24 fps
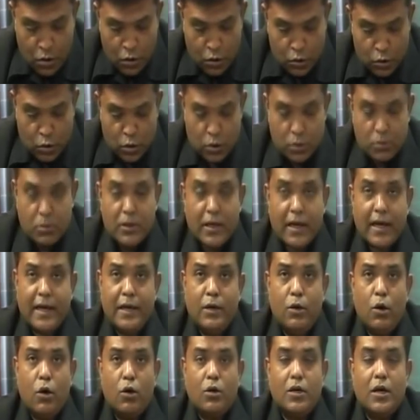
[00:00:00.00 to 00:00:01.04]
দর্শক বন্ধুরা এই
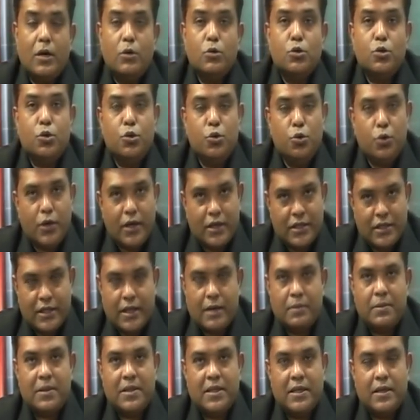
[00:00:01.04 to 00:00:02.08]
লকডাউন শুরু হয়েছে
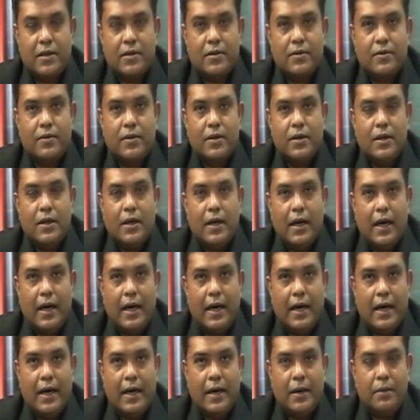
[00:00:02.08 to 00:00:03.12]
আমাদের
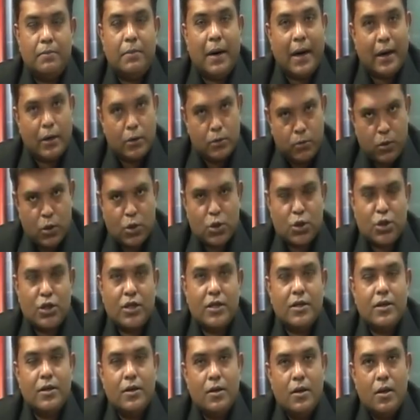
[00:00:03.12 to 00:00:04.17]

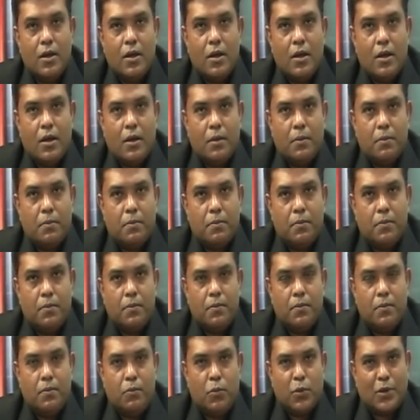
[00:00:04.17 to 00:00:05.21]
ভারতবর্ষের
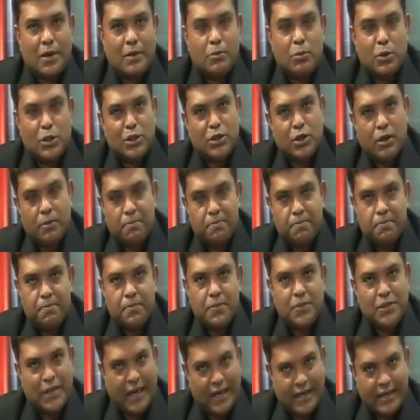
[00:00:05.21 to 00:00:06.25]
মোটামুটি সব
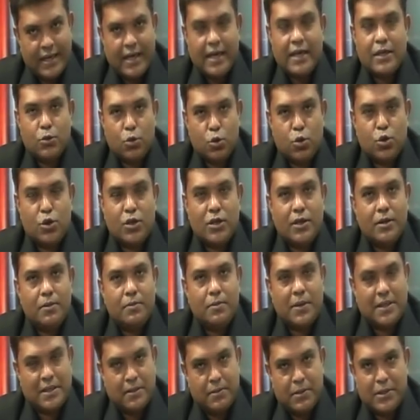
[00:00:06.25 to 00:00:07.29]
জায়গায় চলছে
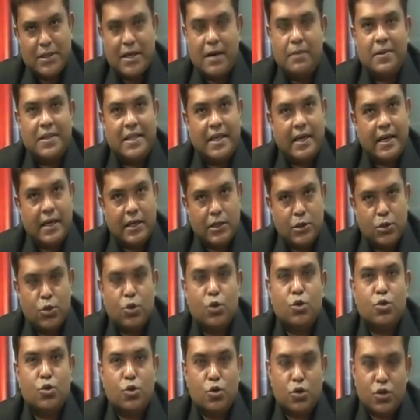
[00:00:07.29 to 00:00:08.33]
পাশাপাশি আমাদের রাজ্যেও
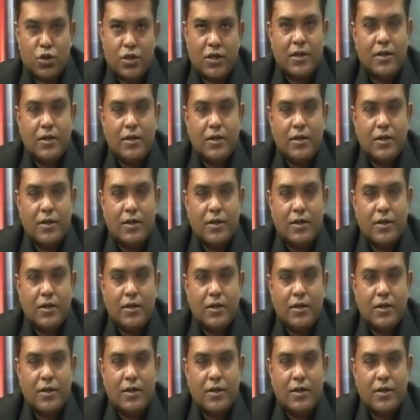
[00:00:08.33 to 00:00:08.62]
চলছে